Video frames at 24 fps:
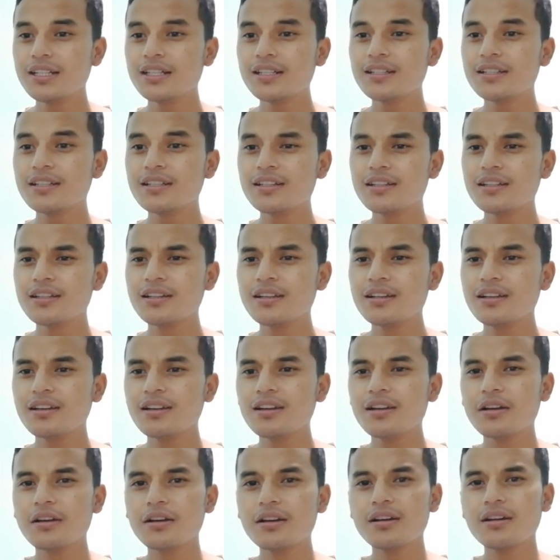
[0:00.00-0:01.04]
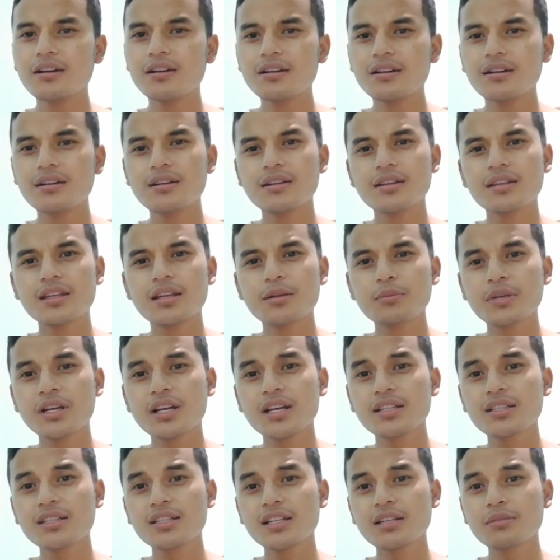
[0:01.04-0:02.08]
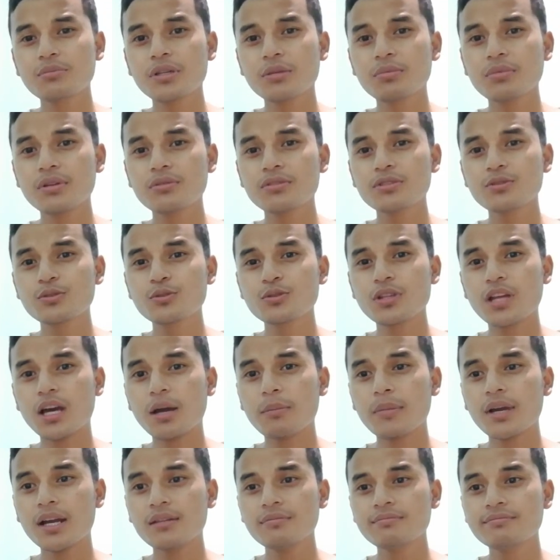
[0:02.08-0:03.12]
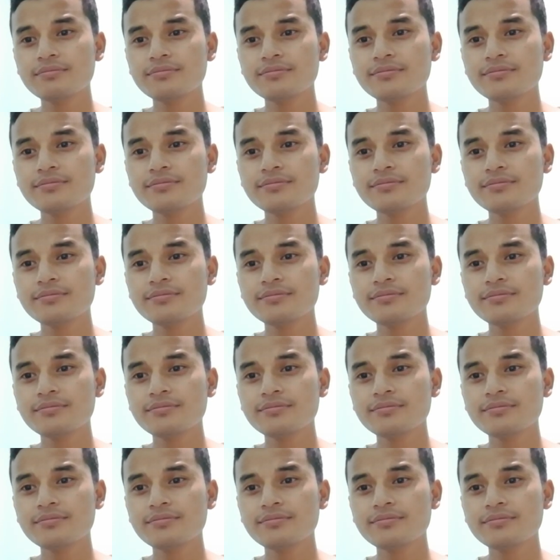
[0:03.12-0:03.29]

eh, yang menggantikan Bapak Wisnu Tama